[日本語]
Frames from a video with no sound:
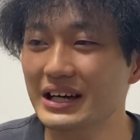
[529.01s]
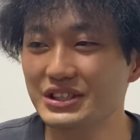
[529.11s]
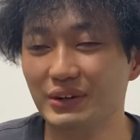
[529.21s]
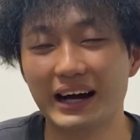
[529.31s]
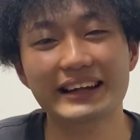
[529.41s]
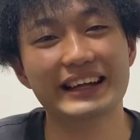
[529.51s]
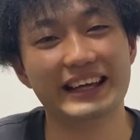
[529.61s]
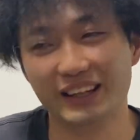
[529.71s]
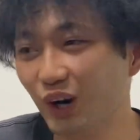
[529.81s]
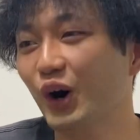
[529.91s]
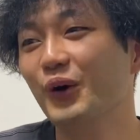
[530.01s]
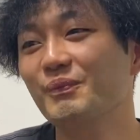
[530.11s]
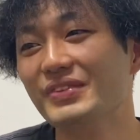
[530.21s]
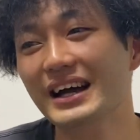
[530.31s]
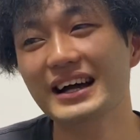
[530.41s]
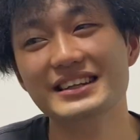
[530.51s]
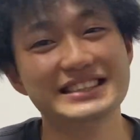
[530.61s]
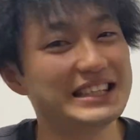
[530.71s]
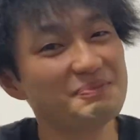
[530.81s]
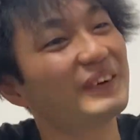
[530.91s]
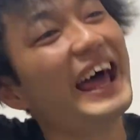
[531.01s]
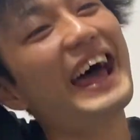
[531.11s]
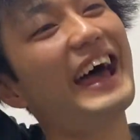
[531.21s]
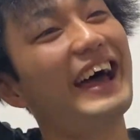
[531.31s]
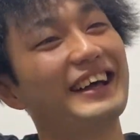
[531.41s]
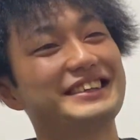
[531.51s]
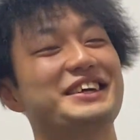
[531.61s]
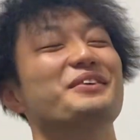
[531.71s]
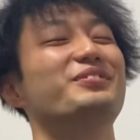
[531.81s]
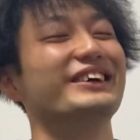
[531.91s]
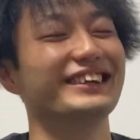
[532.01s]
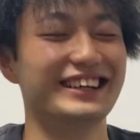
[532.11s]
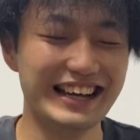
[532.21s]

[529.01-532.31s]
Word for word: ちょ、わかんないけど、チンプレーチンプレー